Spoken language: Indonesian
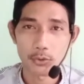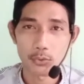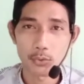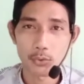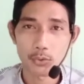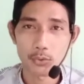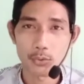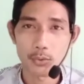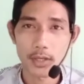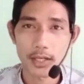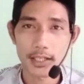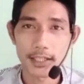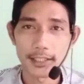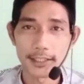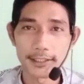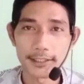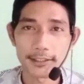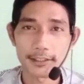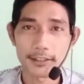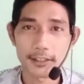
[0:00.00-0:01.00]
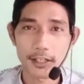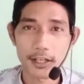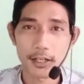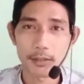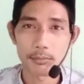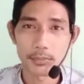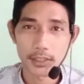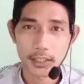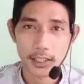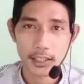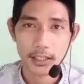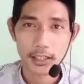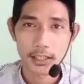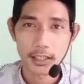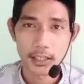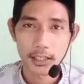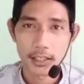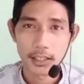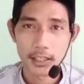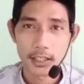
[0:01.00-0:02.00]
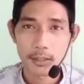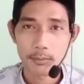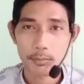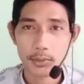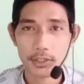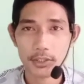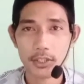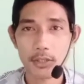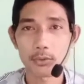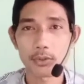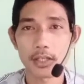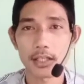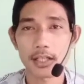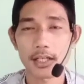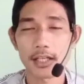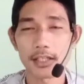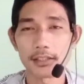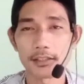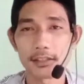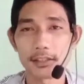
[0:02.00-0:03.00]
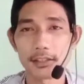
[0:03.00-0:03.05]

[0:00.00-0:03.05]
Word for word: ukhuwah Islamiyah. Persaudaraan